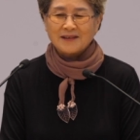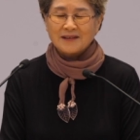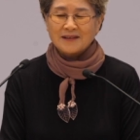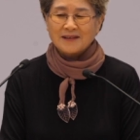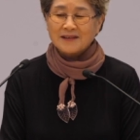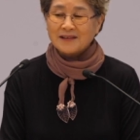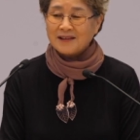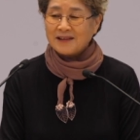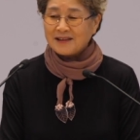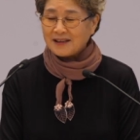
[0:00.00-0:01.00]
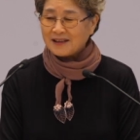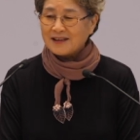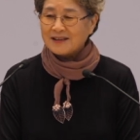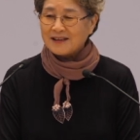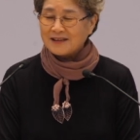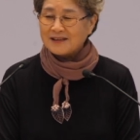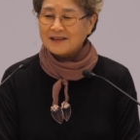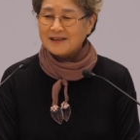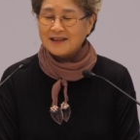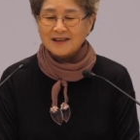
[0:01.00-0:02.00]
그렇게 이해가 되던
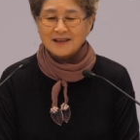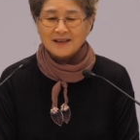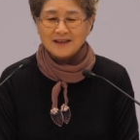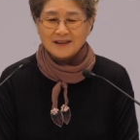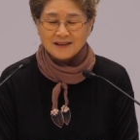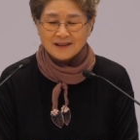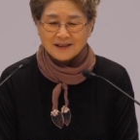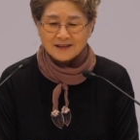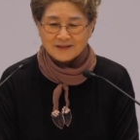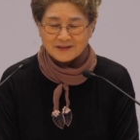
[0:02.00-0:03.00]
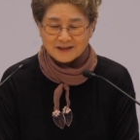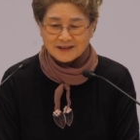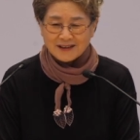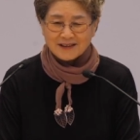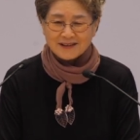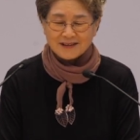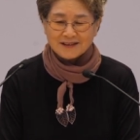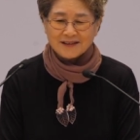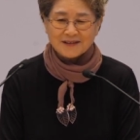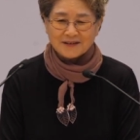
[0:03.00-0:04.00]
시대가 어, 우리나라
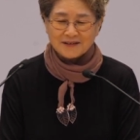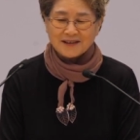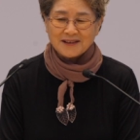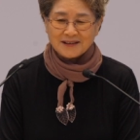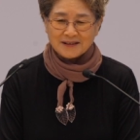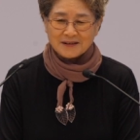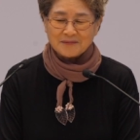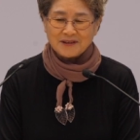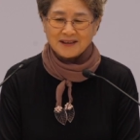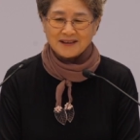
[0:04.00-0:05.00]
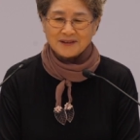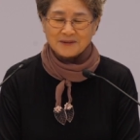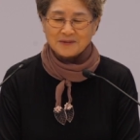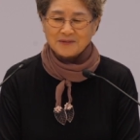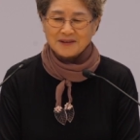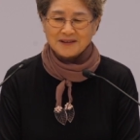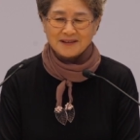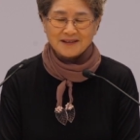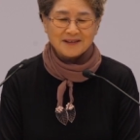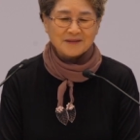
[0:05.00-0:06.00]
역사 속에 있습니다. 요즘은
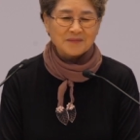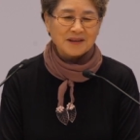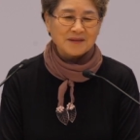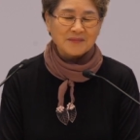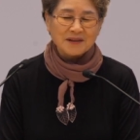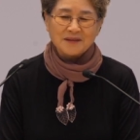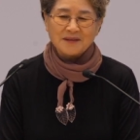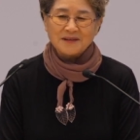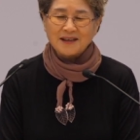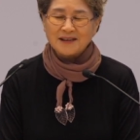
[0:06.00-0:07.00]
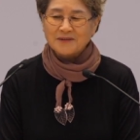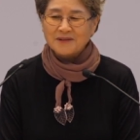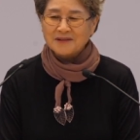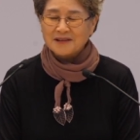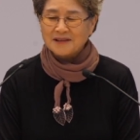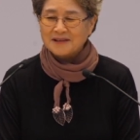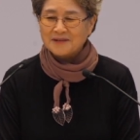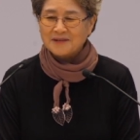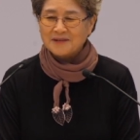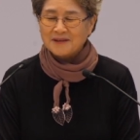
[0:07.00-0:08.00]
정말 먹고 남고
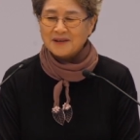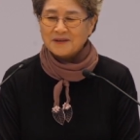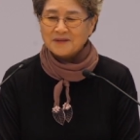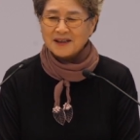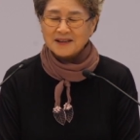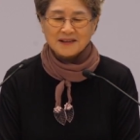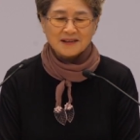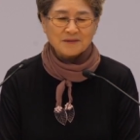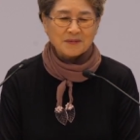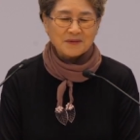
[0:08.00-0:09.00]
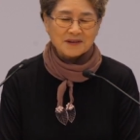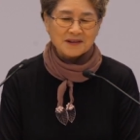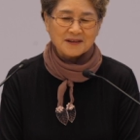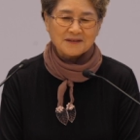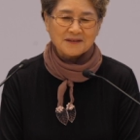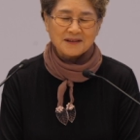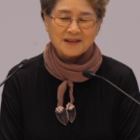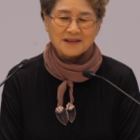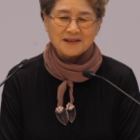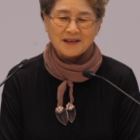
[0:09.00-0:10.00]
처지고 과식, 폭식으로
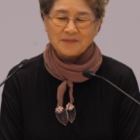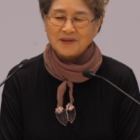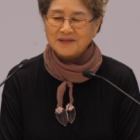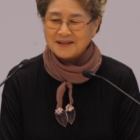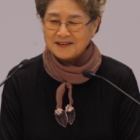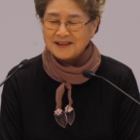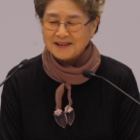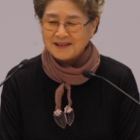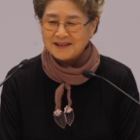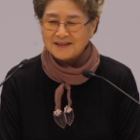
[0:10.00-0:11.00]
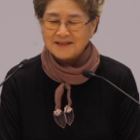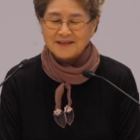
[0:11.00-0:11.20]
인해서 다 병들잖아요.